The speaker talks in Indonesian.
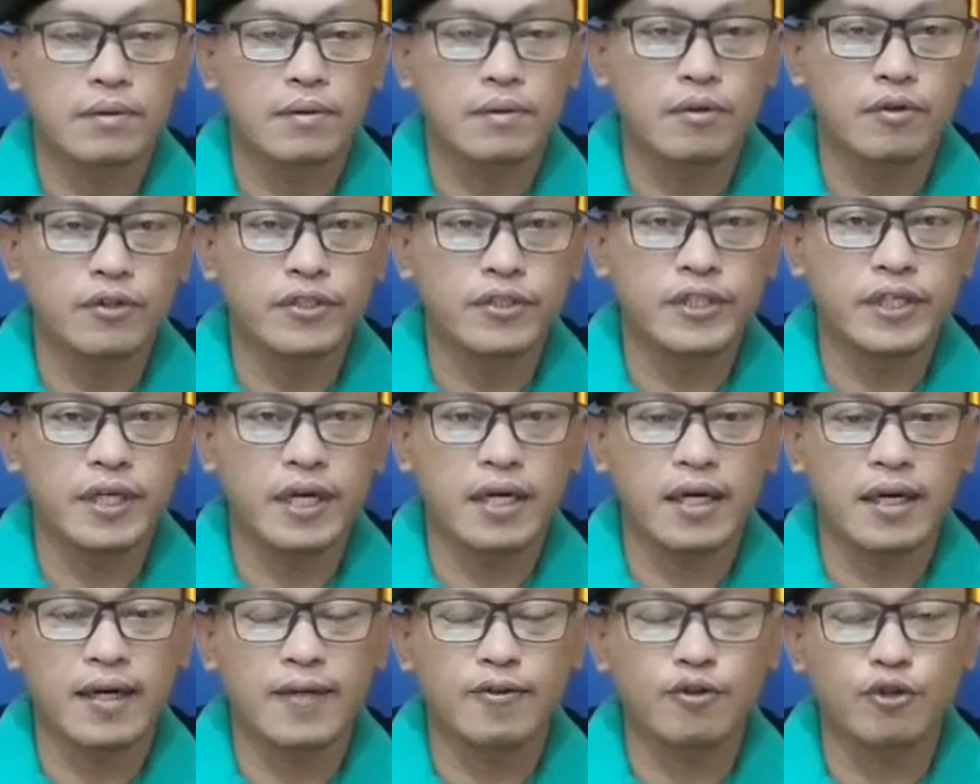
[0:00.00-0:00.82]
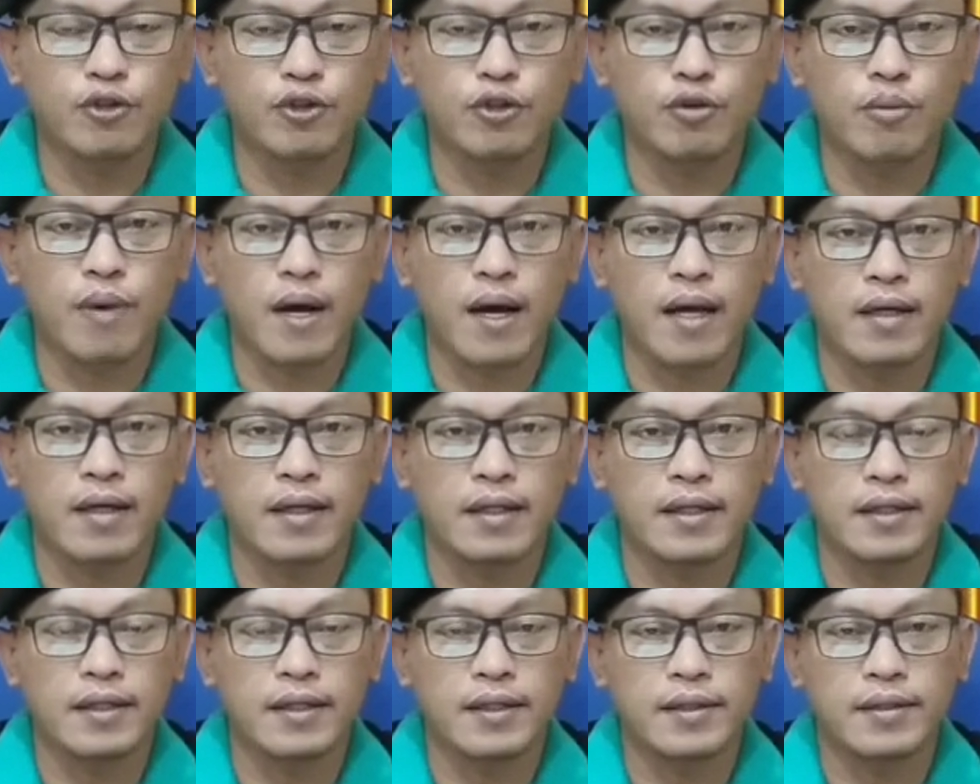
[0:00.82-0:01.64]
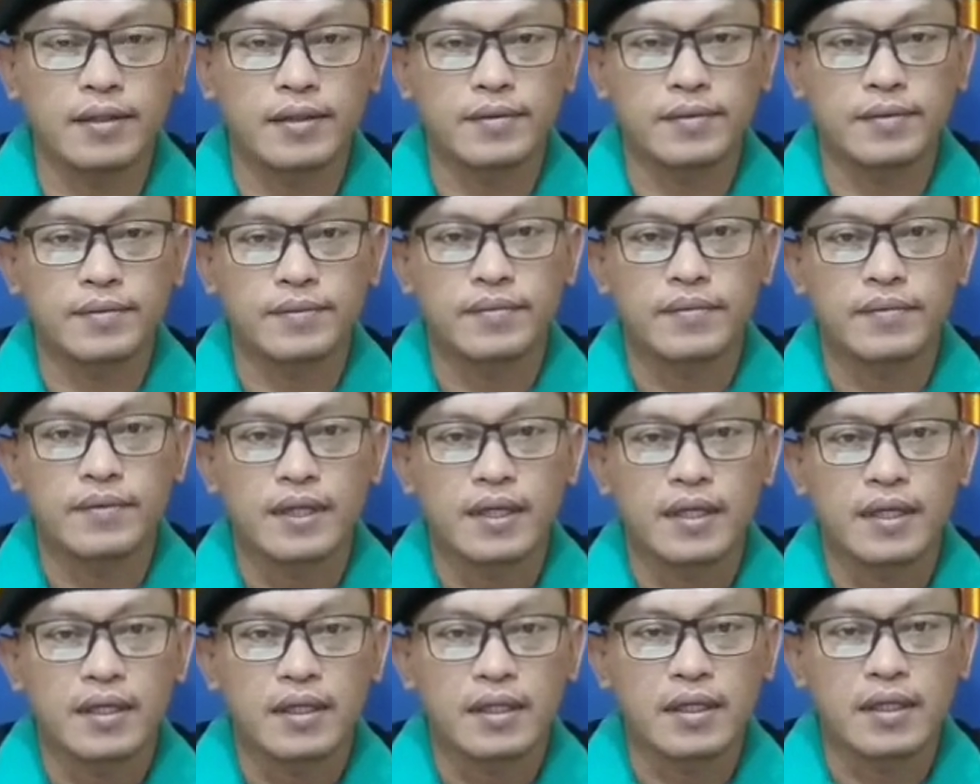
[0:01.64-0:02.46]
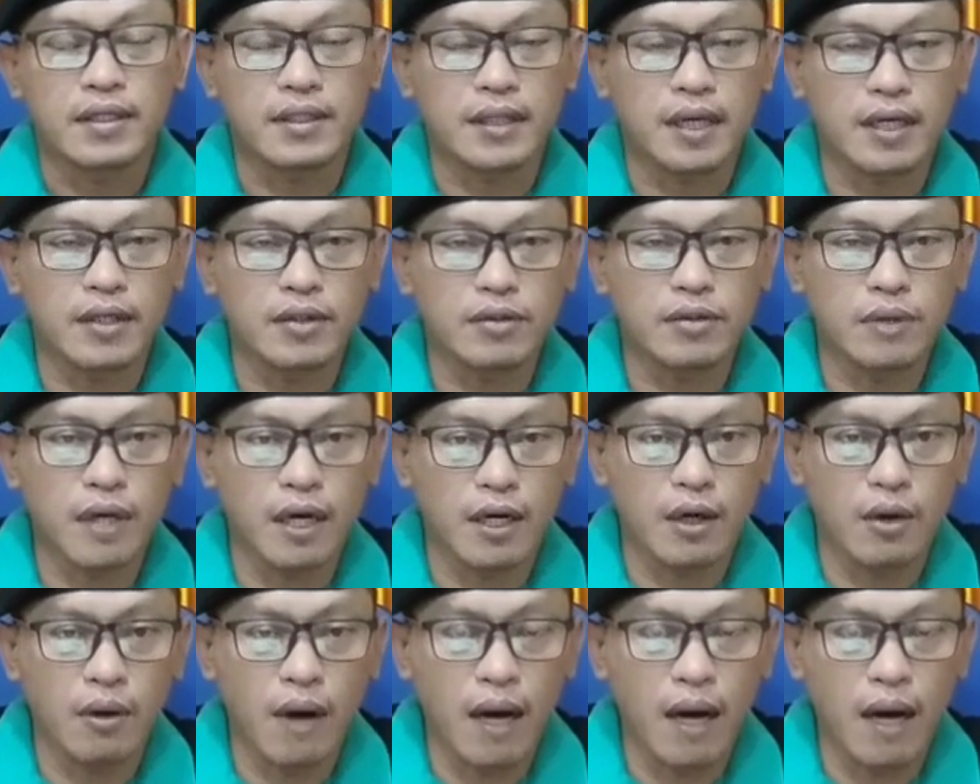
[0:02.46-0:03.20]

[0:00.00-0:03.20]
ujian atau cobaan ini. Kita juga